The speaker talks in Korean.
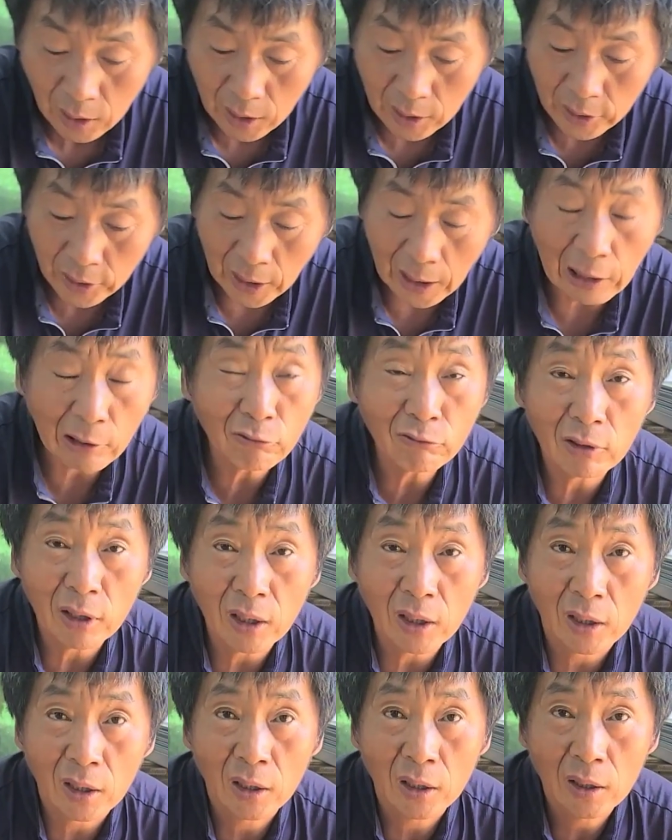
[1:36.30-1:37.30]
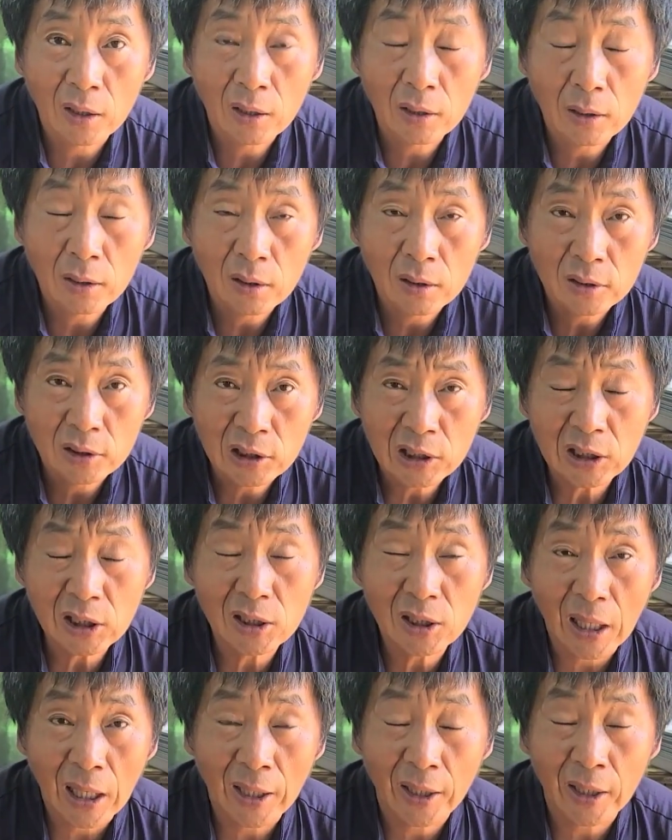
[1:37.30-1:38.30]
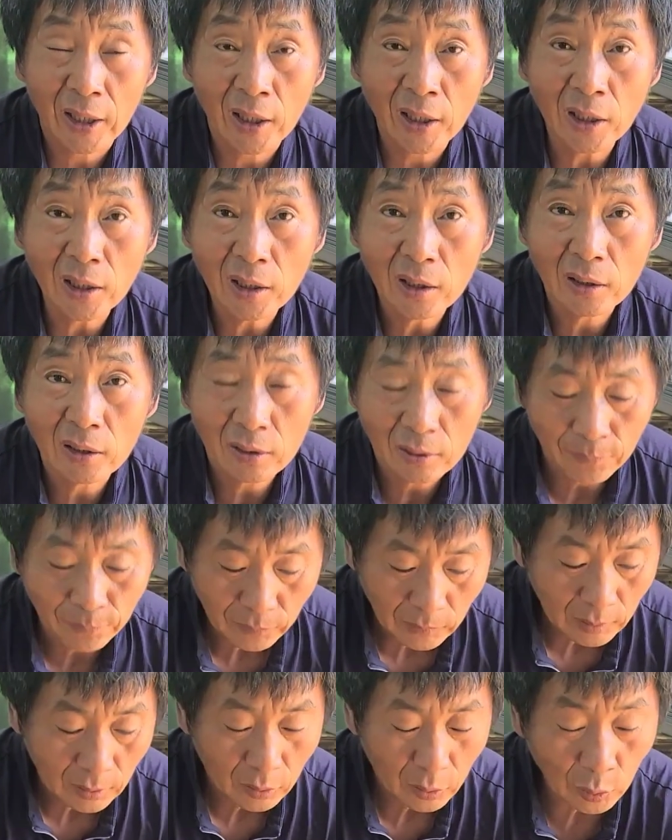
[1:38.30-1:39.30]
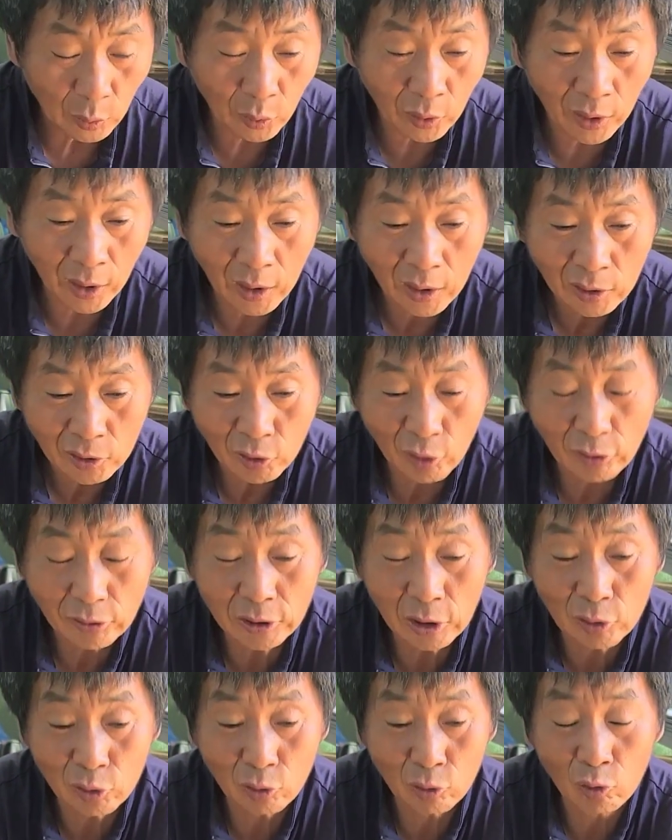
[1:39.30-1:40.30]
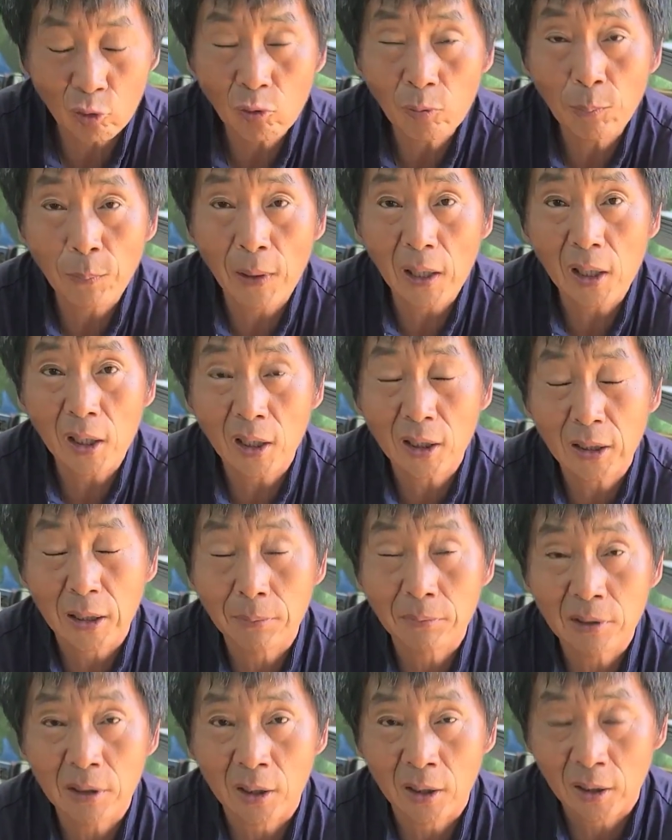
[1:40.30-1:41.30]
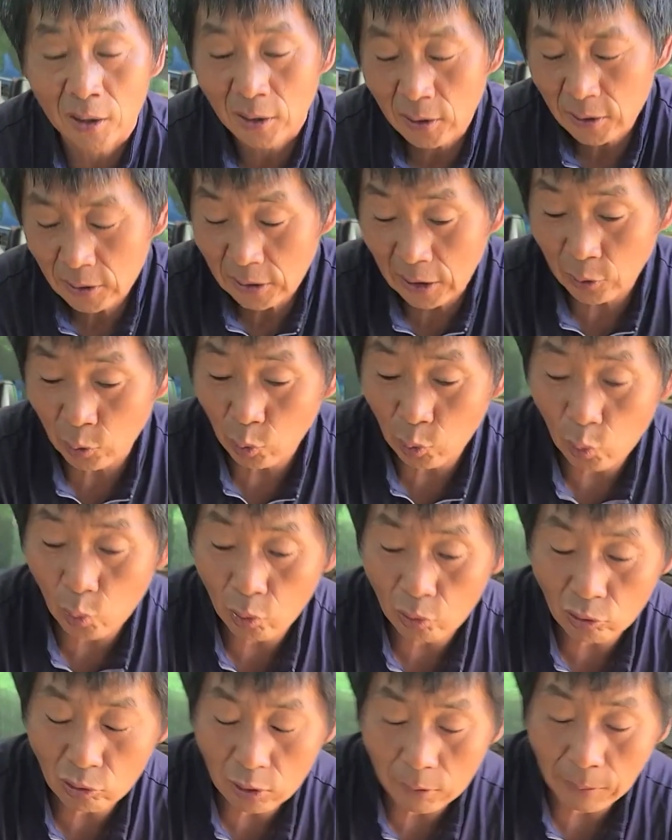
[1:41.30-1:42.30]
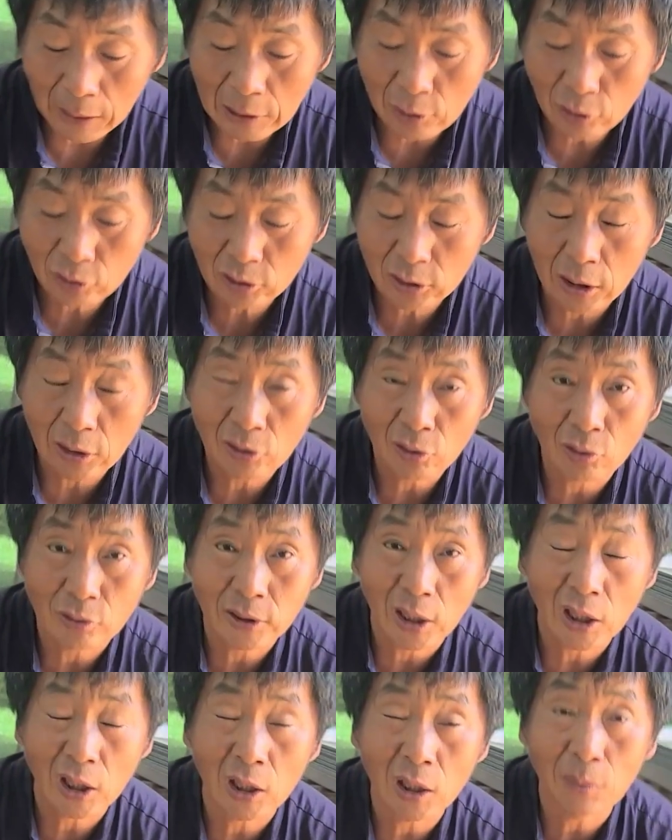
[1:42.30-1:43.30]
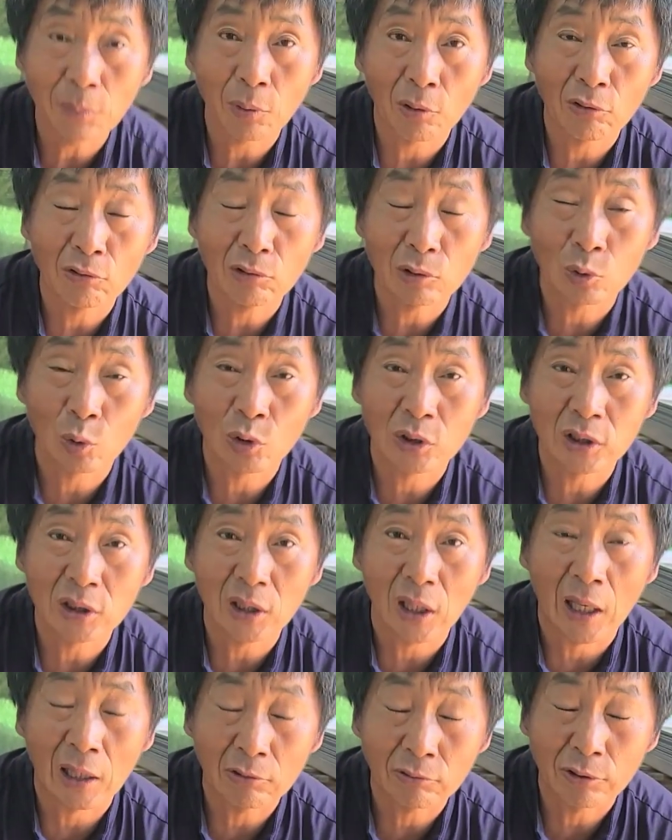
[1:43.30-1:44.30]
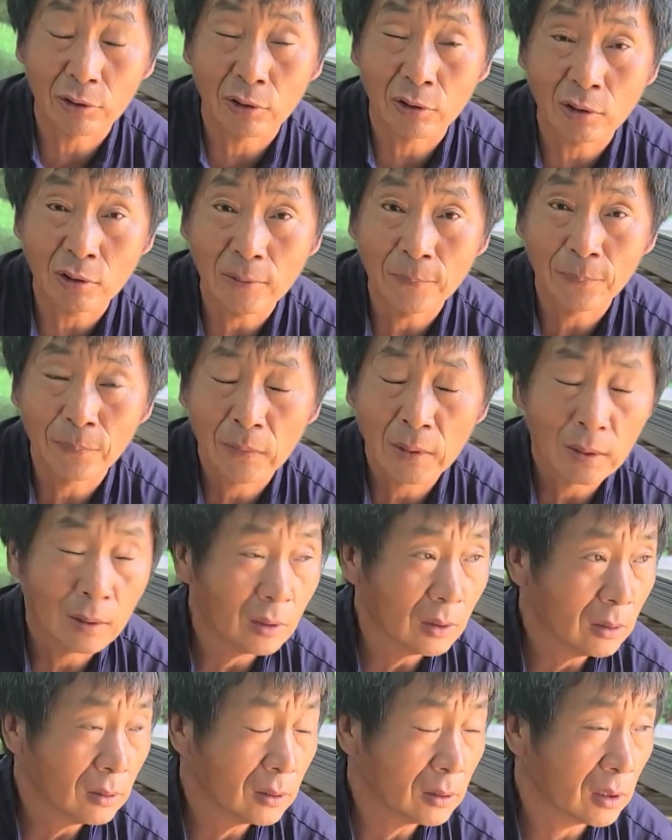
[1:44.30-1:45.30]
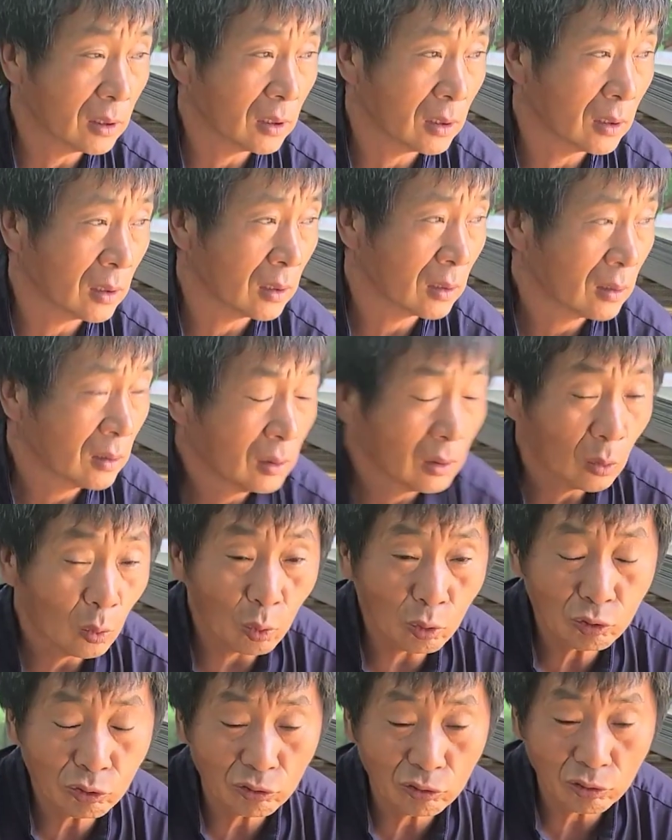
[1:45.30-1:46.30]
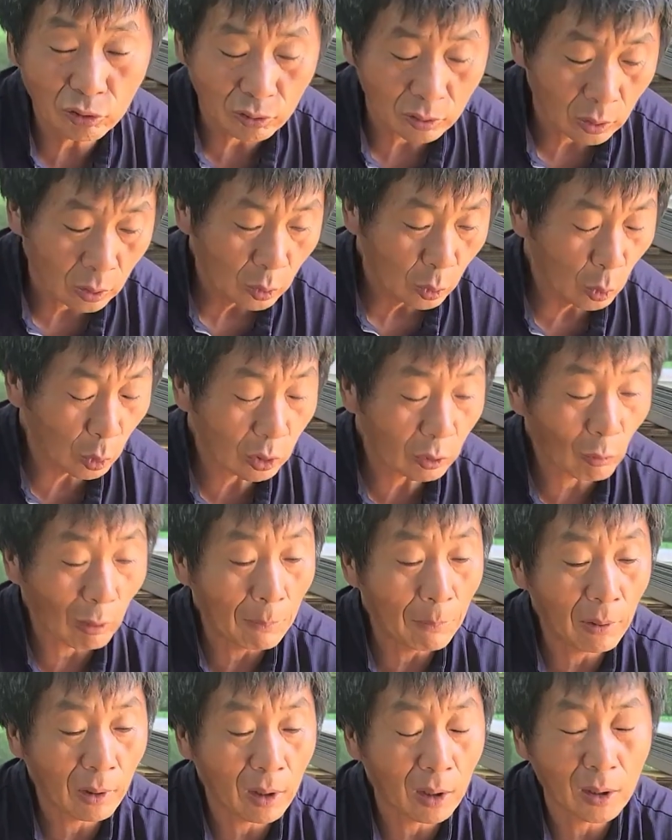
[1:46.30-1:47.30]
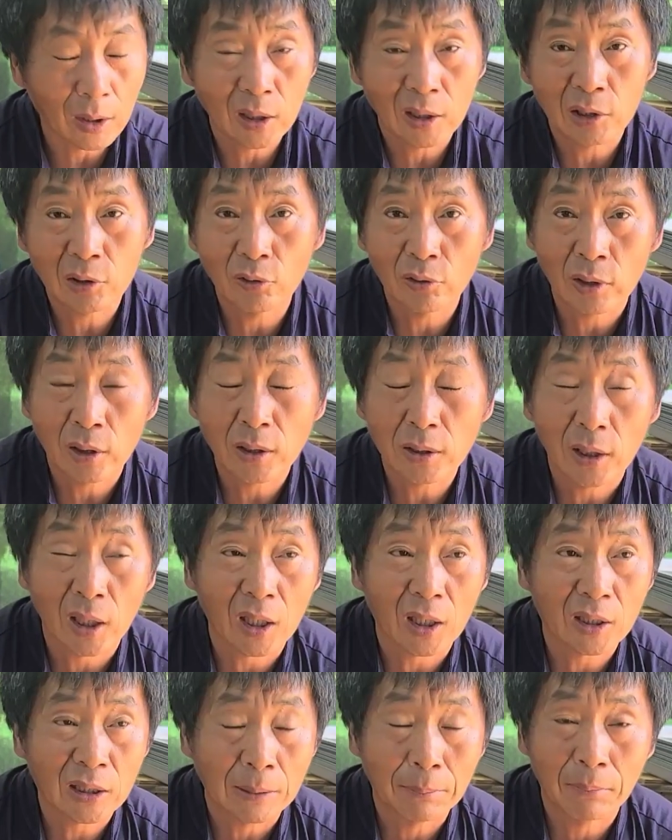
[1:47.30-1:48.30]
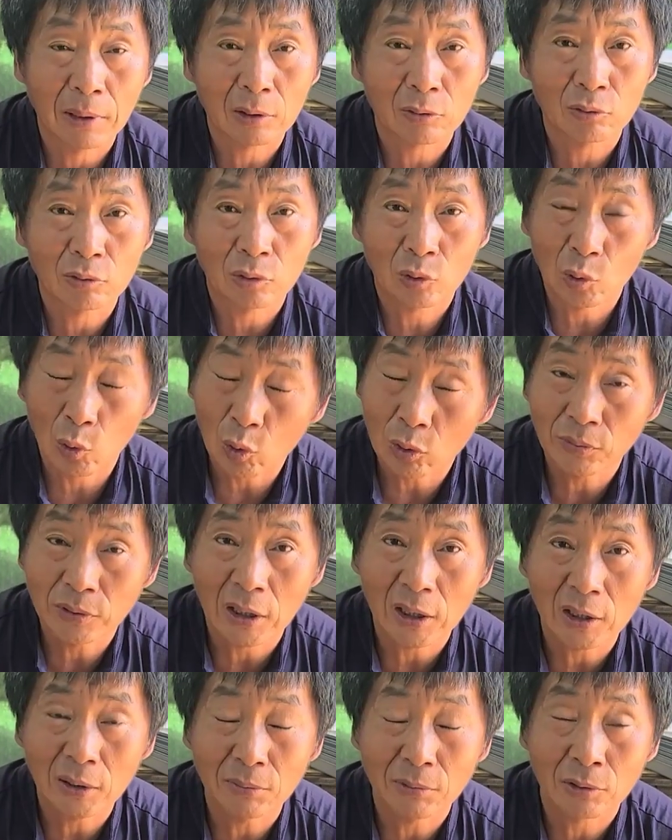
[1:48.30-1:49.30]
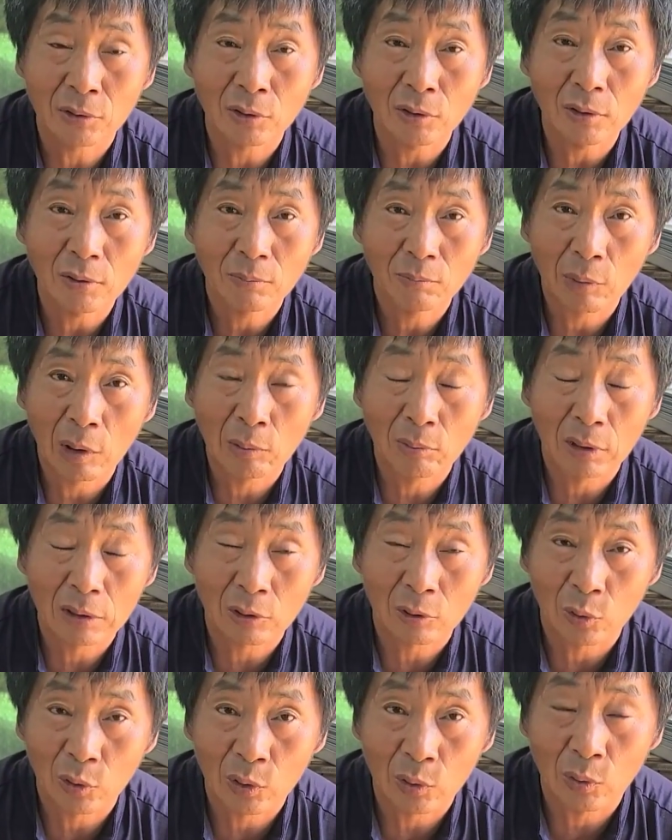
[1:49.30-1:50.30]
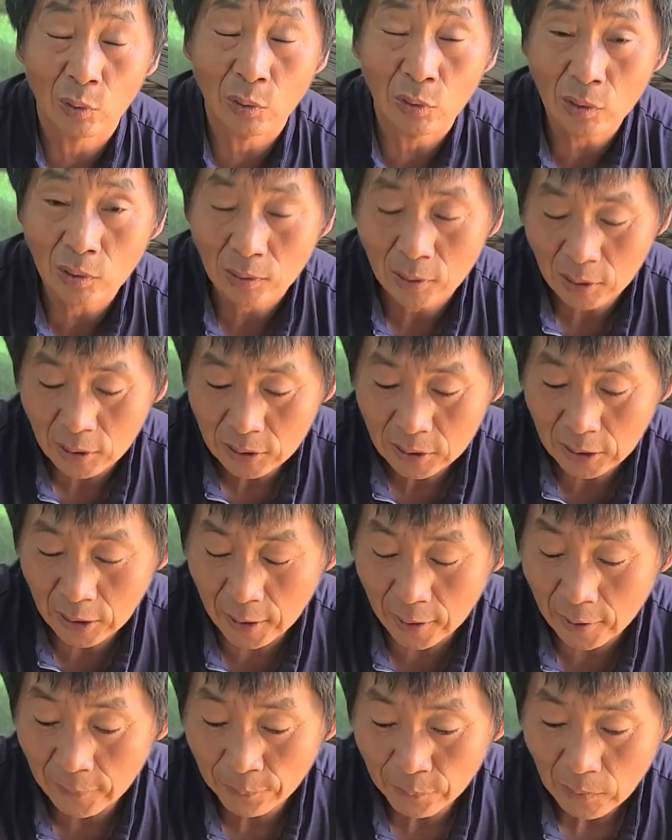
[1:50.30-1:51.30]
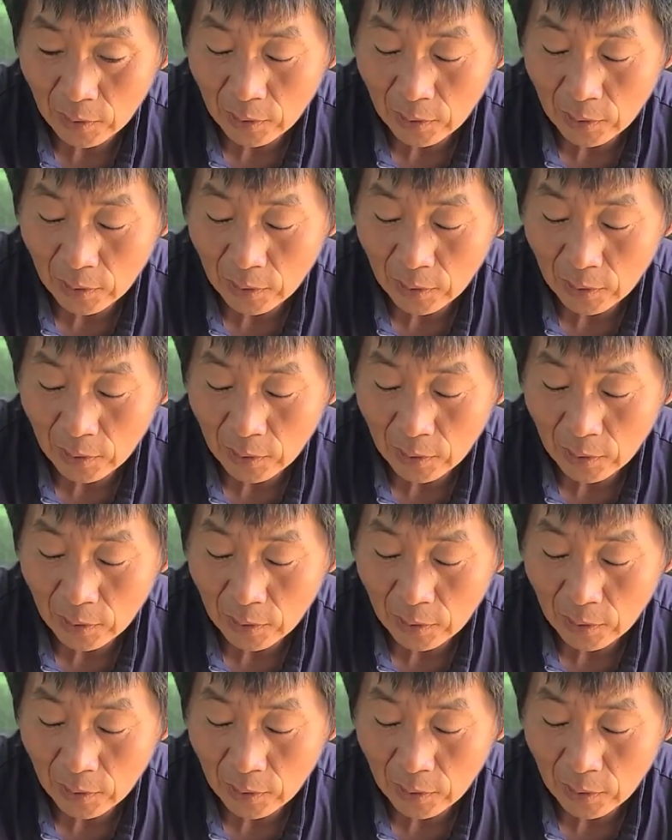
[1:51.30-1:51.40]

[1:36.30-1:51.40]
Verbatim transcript: 한 하루나 이틀 안에 이렇게 전체적으로 빨갛게 됩니다 자 이런 거를 말렸을 때는요 색이 별로 좋지 않고요 이제 고추는 이렇게 완벽하게 익어야 약간 단맛도 조금 생기면서 매운맛도 있고 자